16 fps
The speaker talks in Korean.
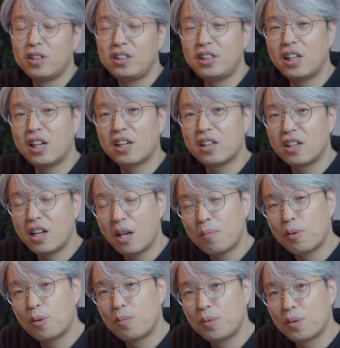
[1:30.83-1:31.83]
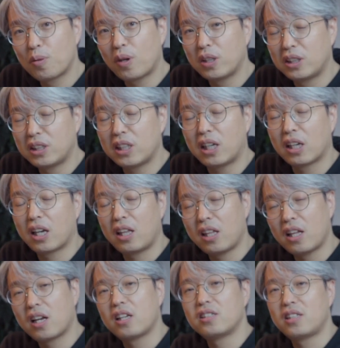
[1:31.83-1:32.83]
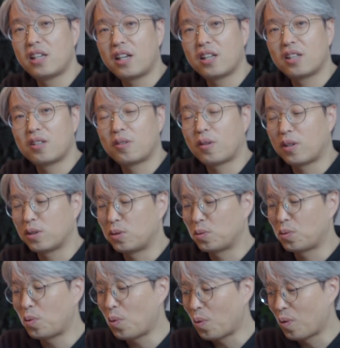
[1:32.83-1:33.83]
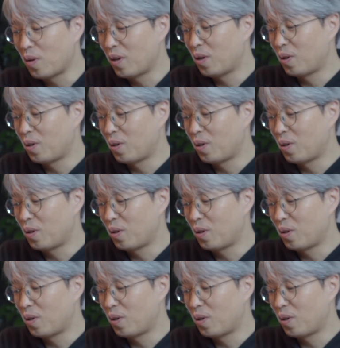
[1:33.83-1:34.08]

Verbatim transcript: 이야기를 해볼 필요가 있지 않겠나라는 생각이 들어가지고